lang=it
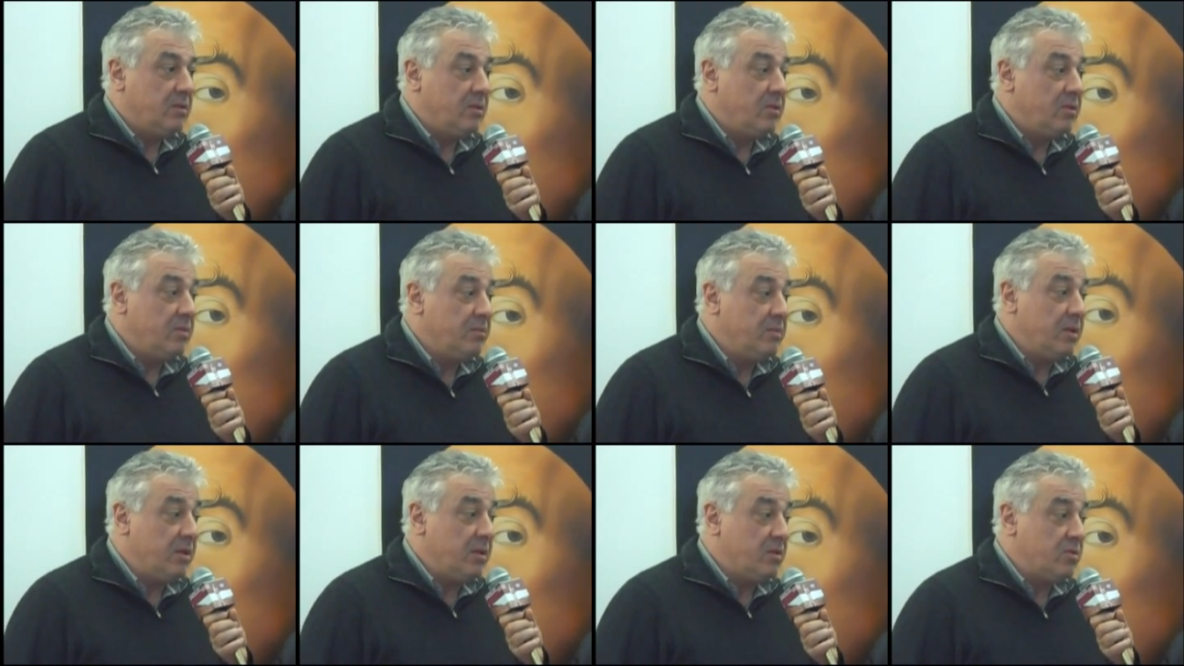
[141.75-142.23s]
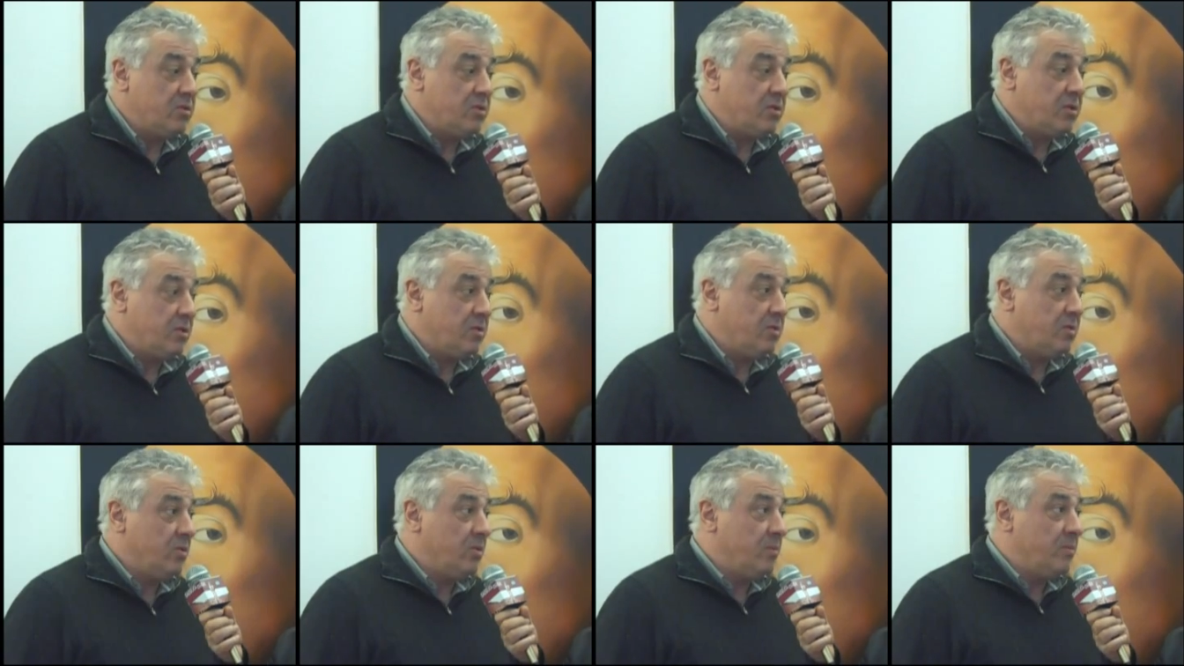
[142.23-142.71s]
o almeno
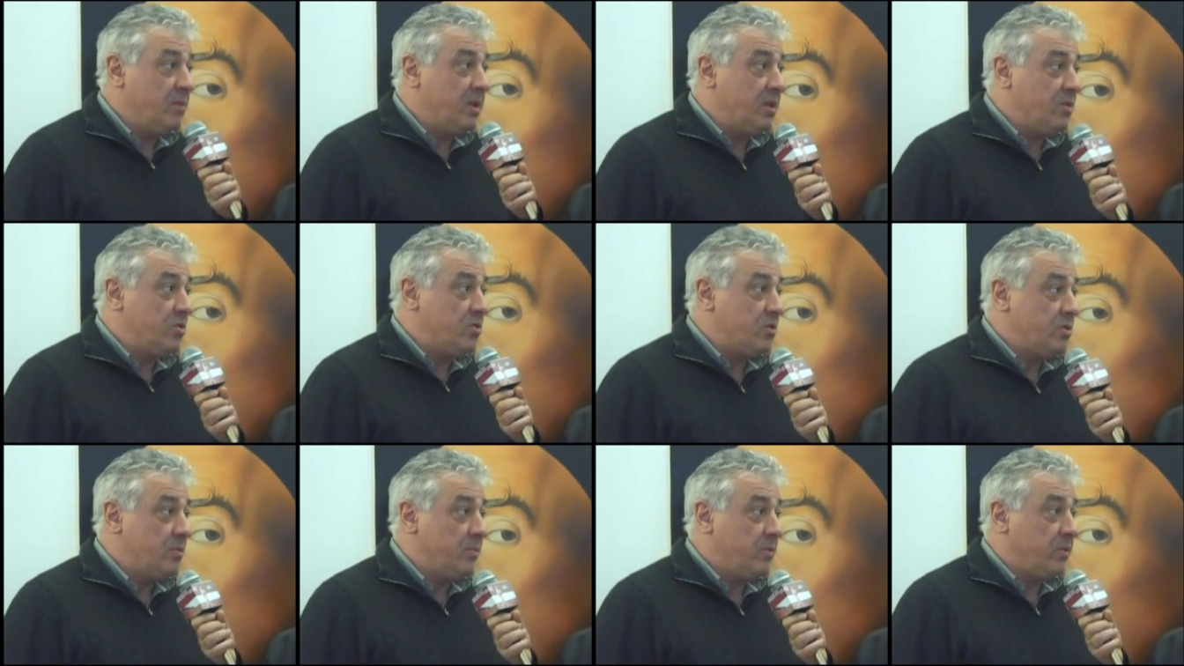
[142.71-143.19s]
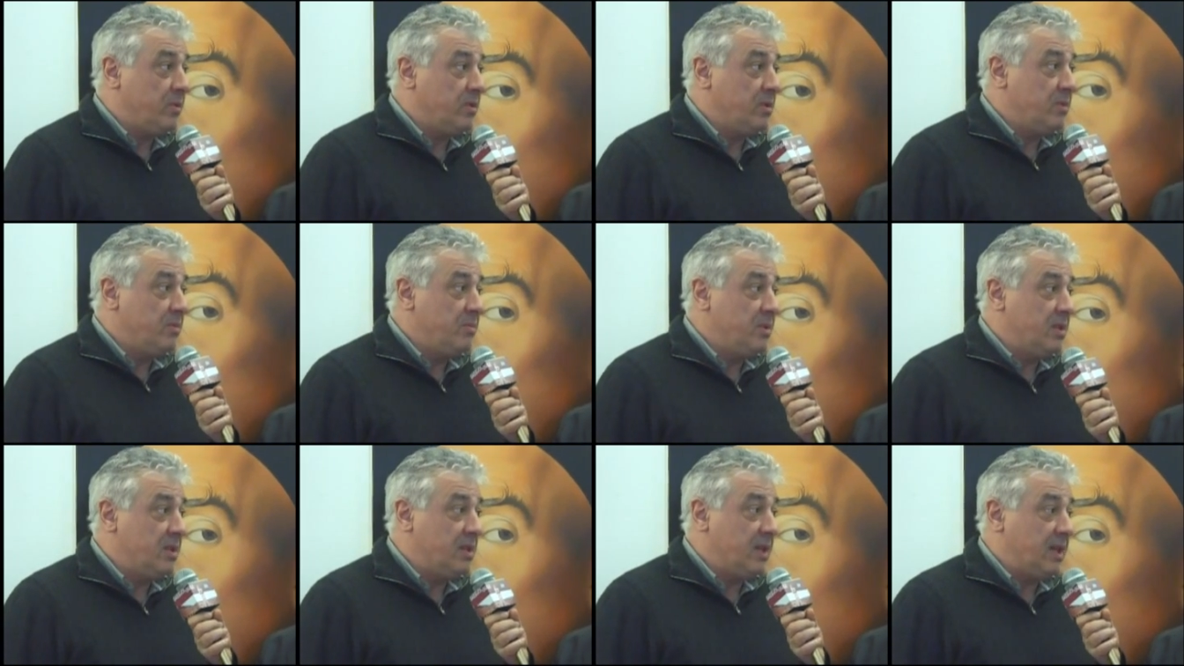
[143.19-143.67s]
secondo me non si può
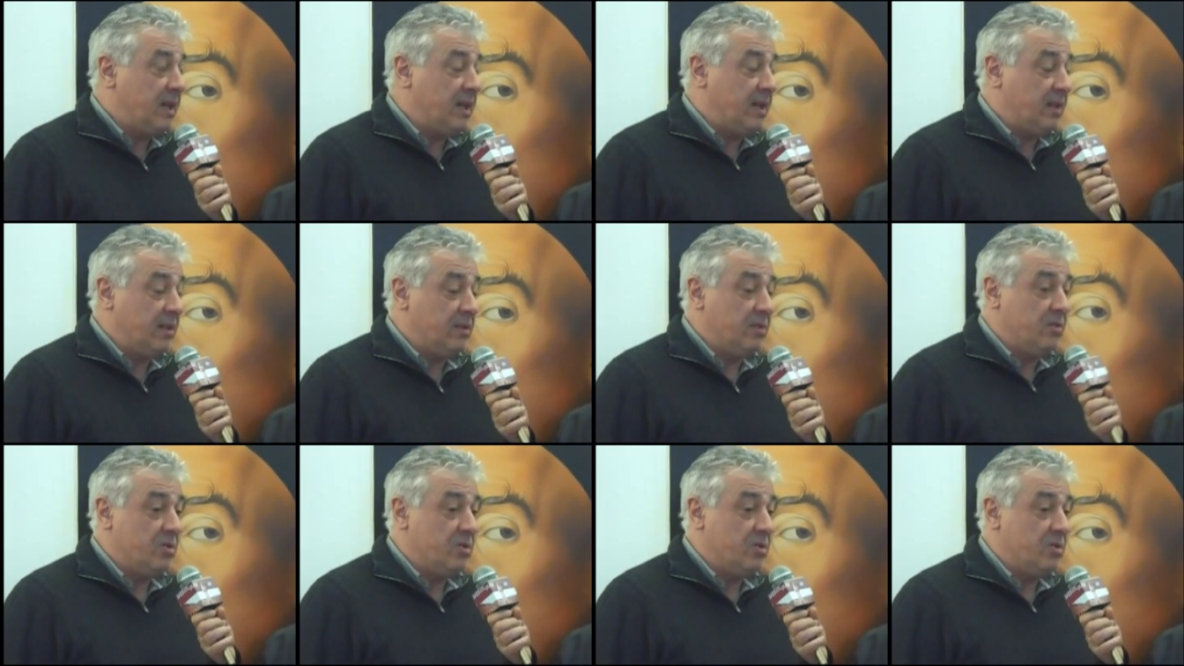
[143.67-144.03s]
debitare